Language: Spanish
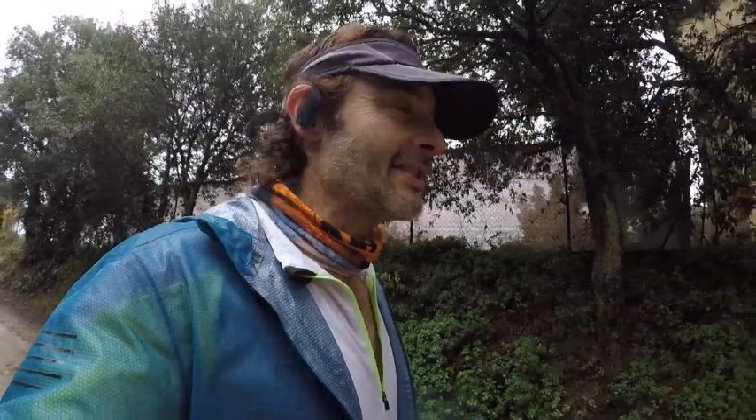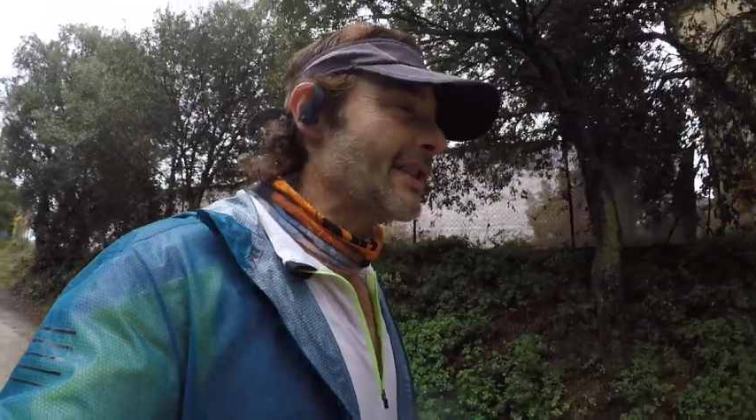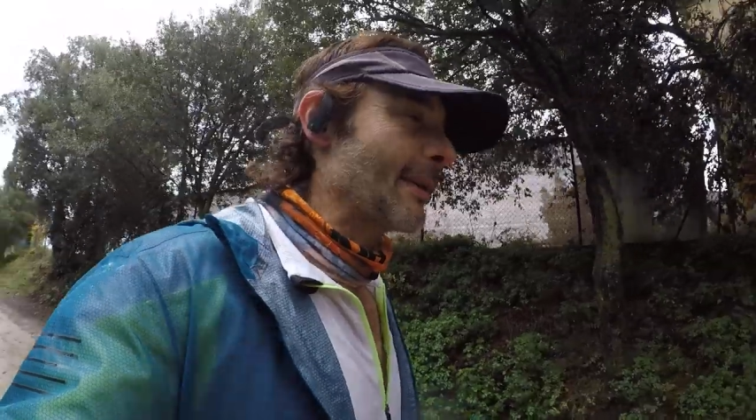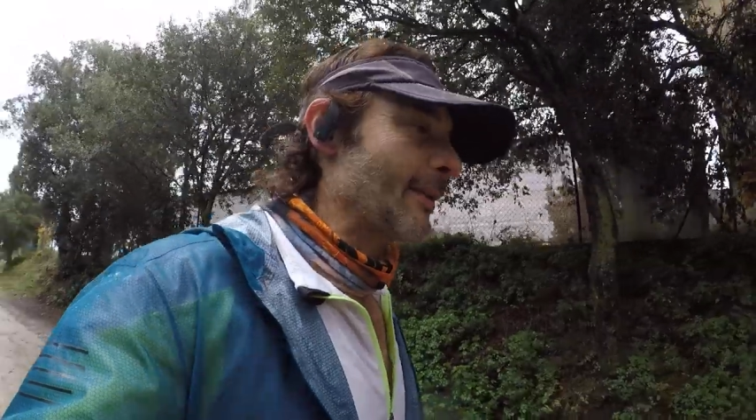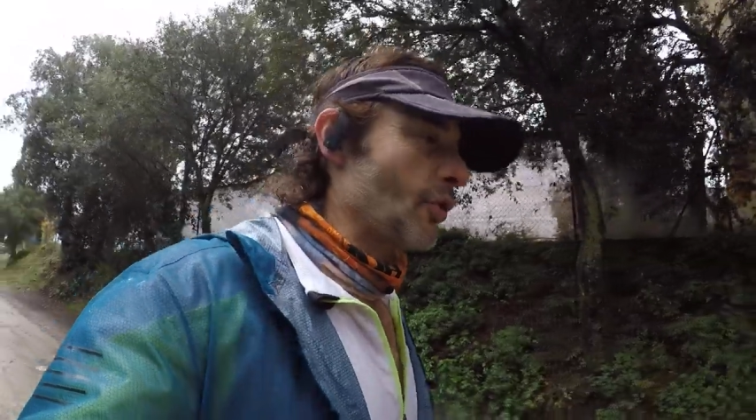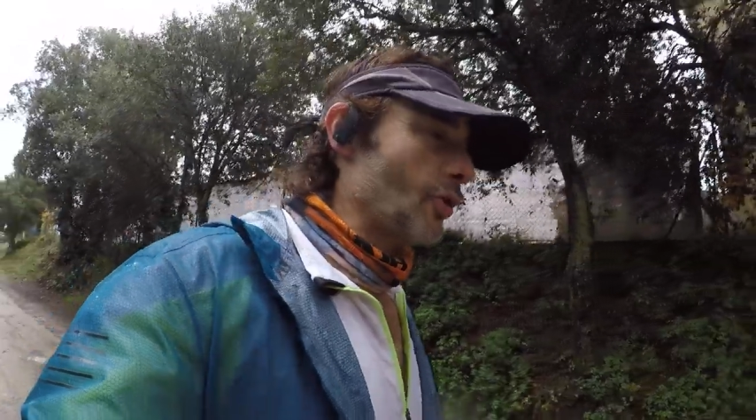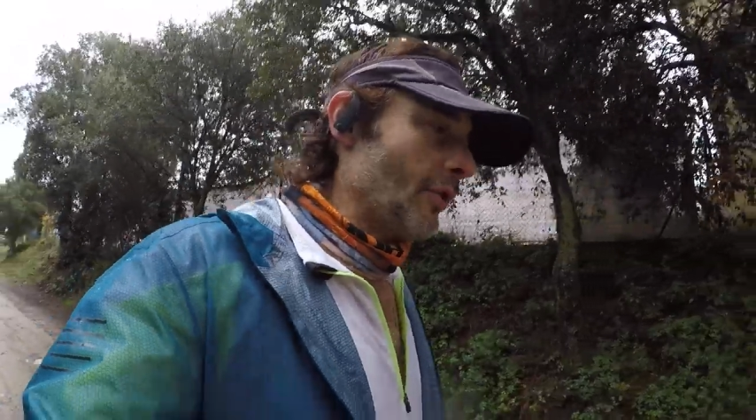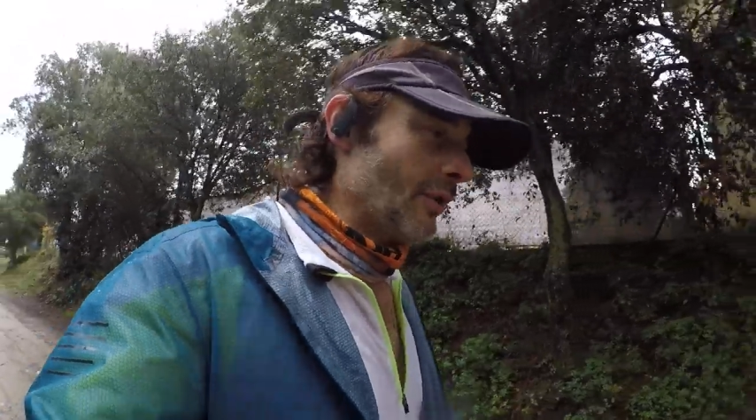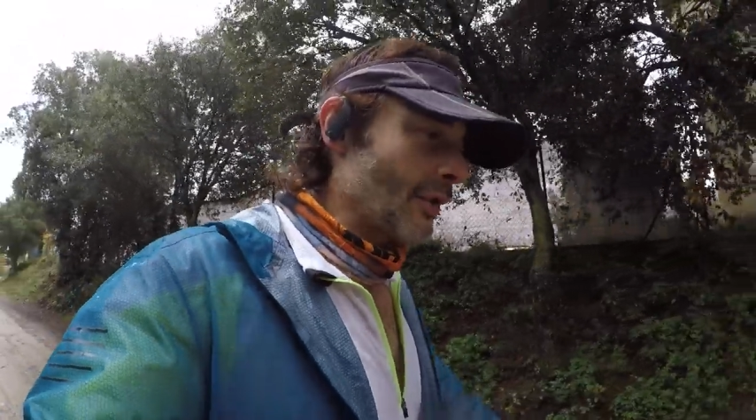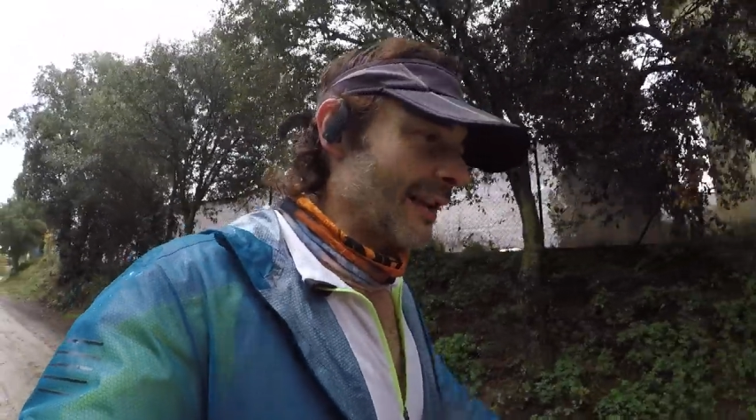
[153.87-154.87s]
si no me
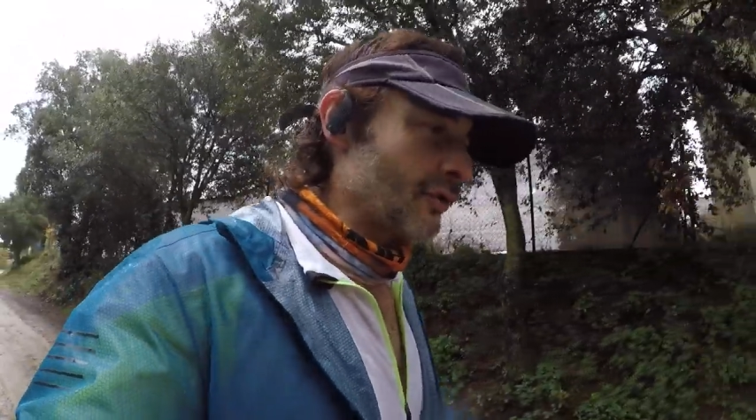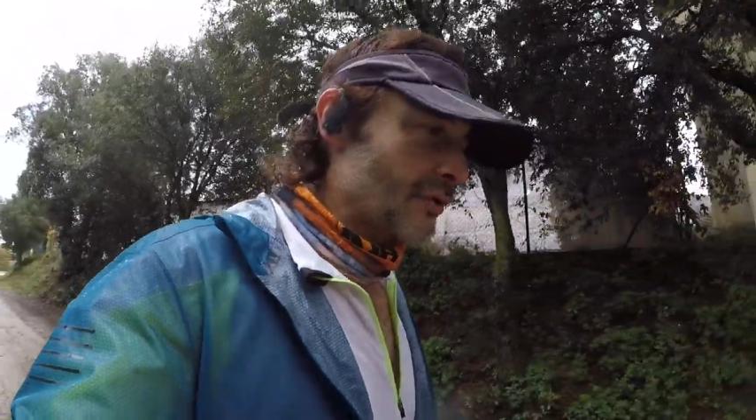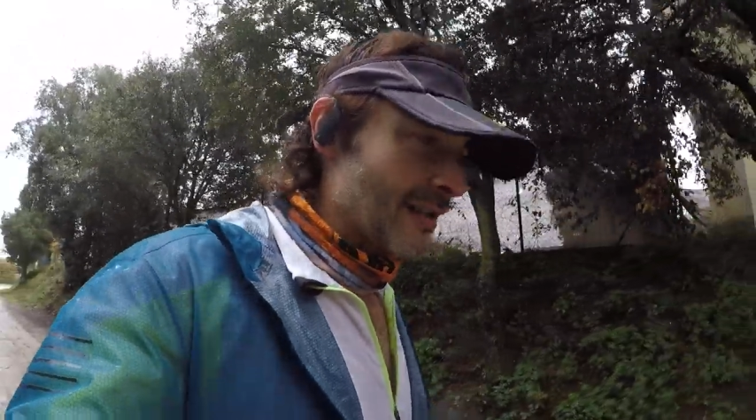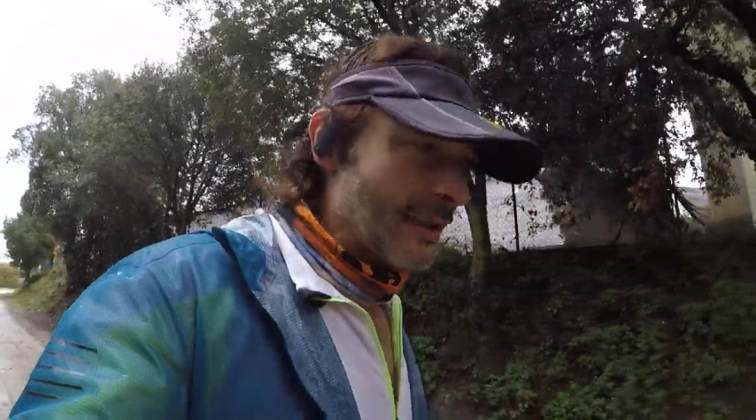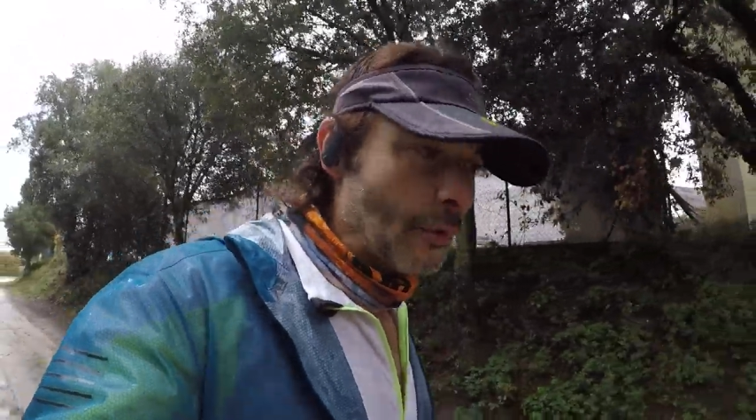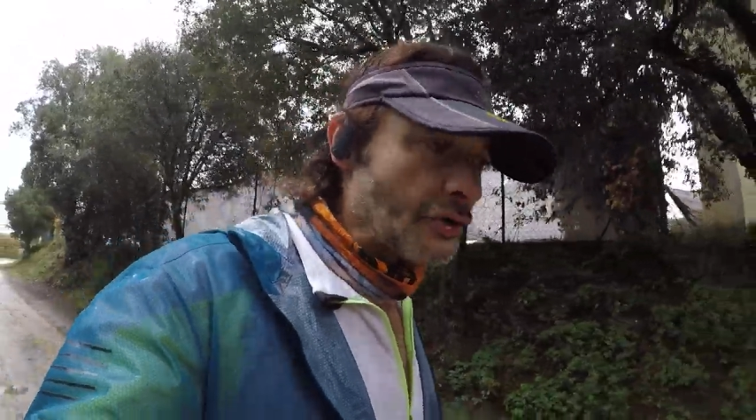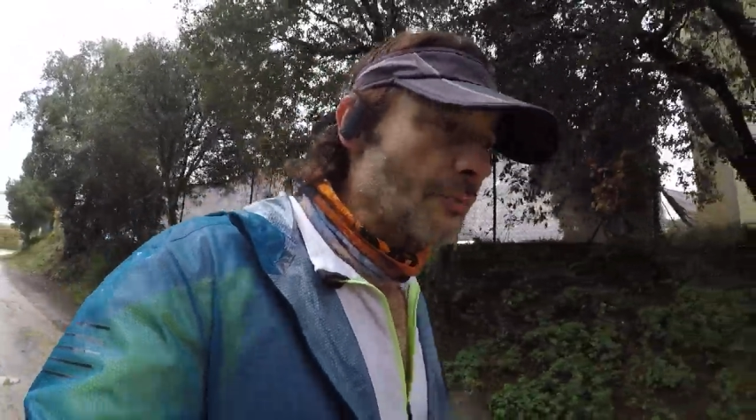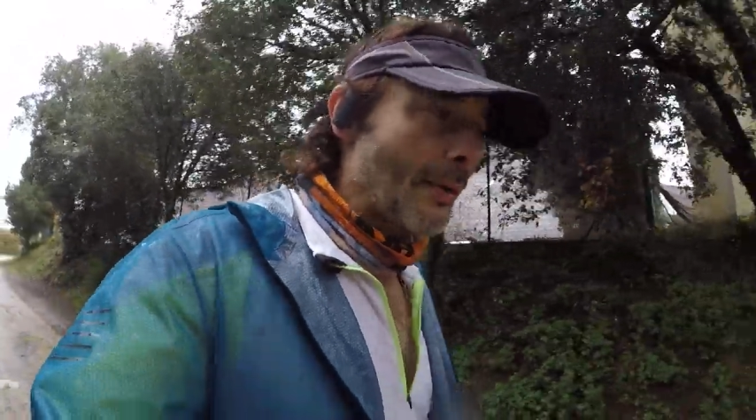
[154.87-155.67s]
equivoco, lo que yo llevo es un